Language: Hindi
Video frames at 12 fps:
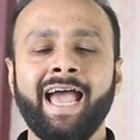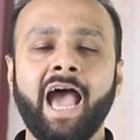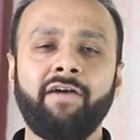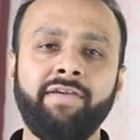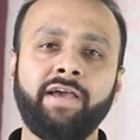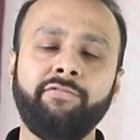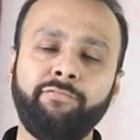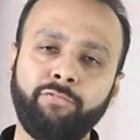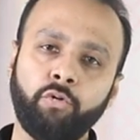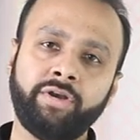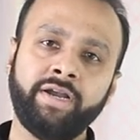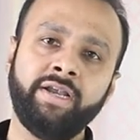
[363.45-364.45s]
हैविंग अ
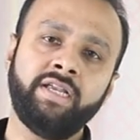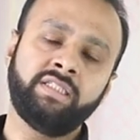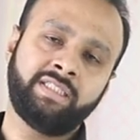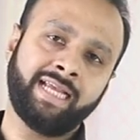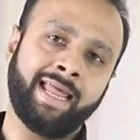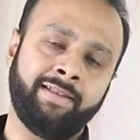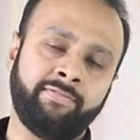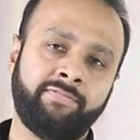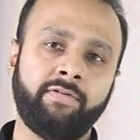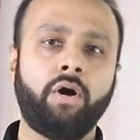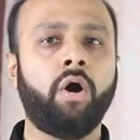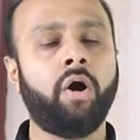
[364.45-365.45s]
फ्लोटेड
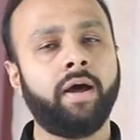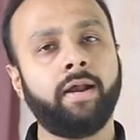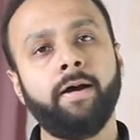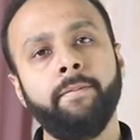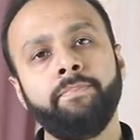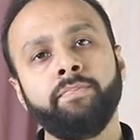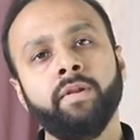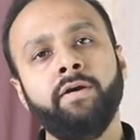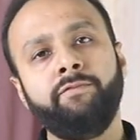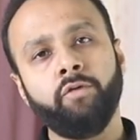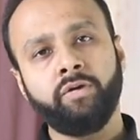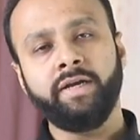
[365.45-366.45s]
शेल्फ और अ
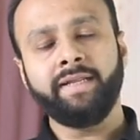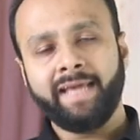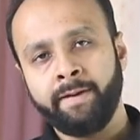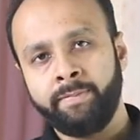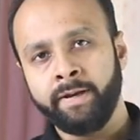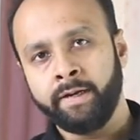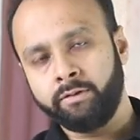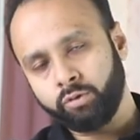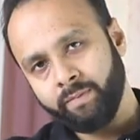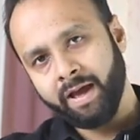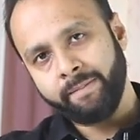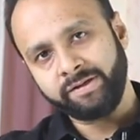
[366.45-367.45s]
फ्लोटेड कैबिनेट तो
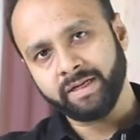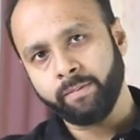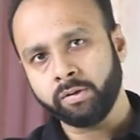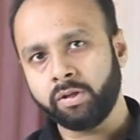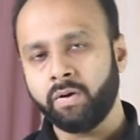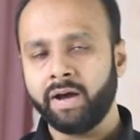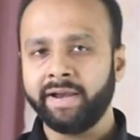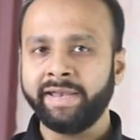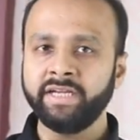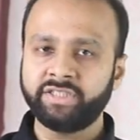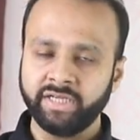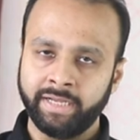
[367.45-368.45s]
मैं हमेशा बोलता हूँ अगर
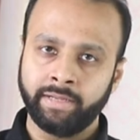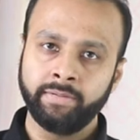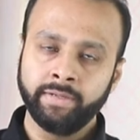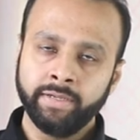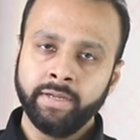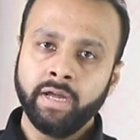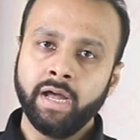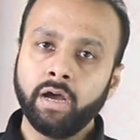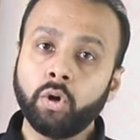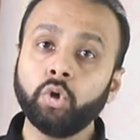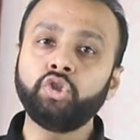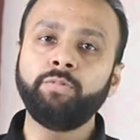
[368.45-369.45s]
नीचे
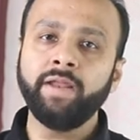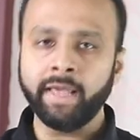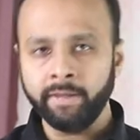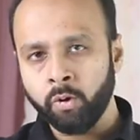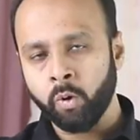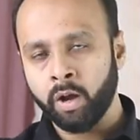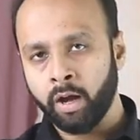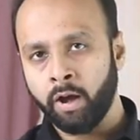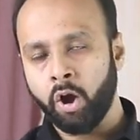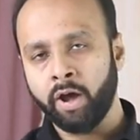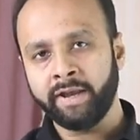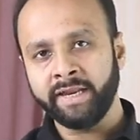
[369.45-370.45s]
कुछ भी नहीं होगा
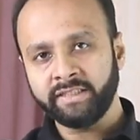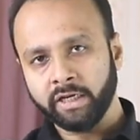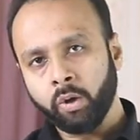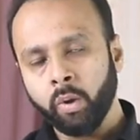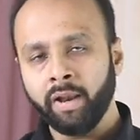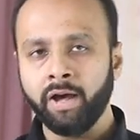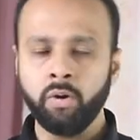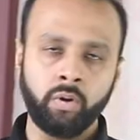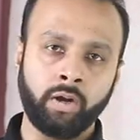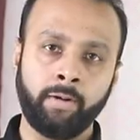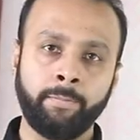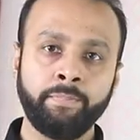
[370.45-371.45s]
और नीचे खुला
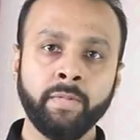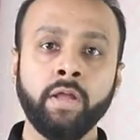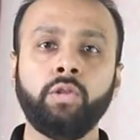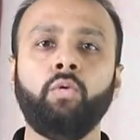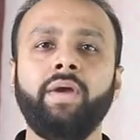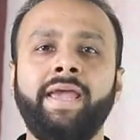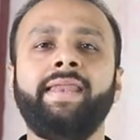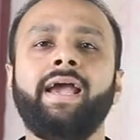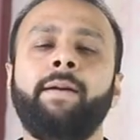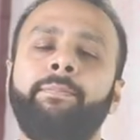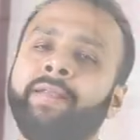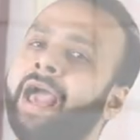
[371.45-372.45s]
होगा तो वो
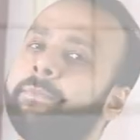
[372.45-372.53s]
एरिया अपने